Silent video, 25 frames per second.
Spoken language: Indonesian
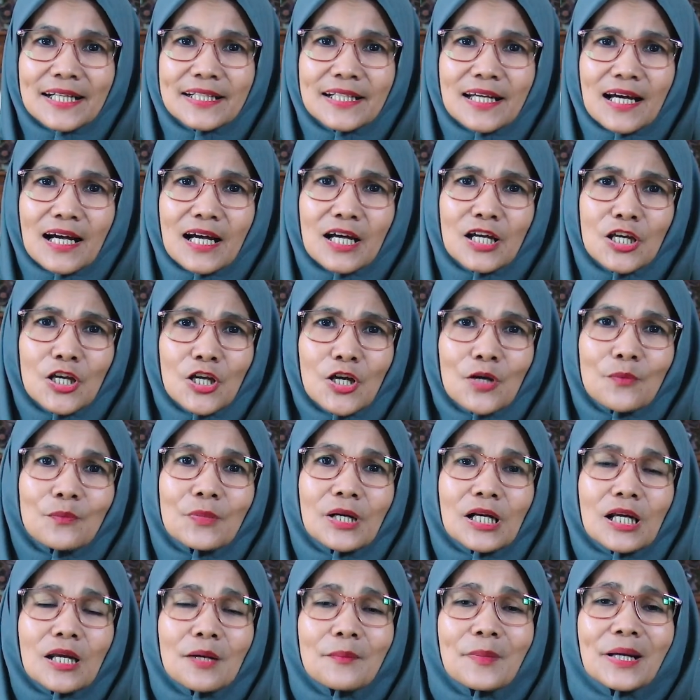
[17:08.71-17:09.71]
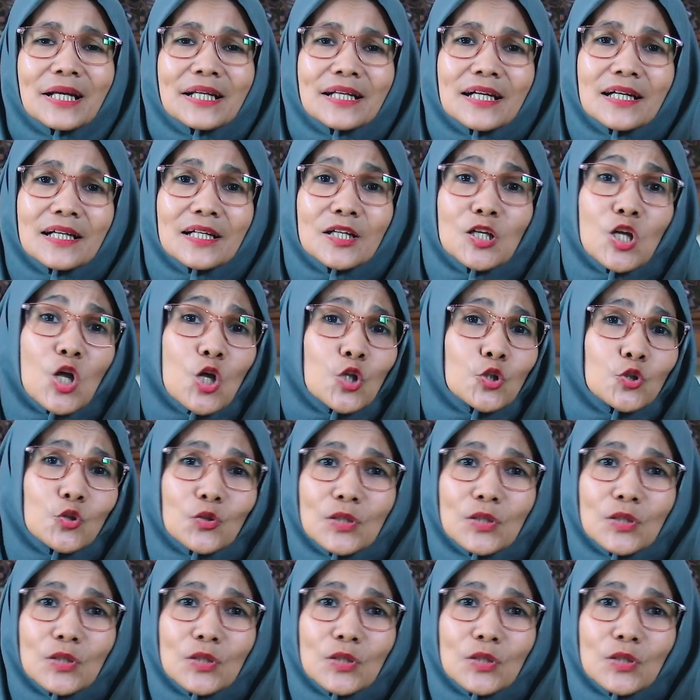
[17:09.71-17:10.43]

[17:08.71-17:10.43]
ada. Bagaimana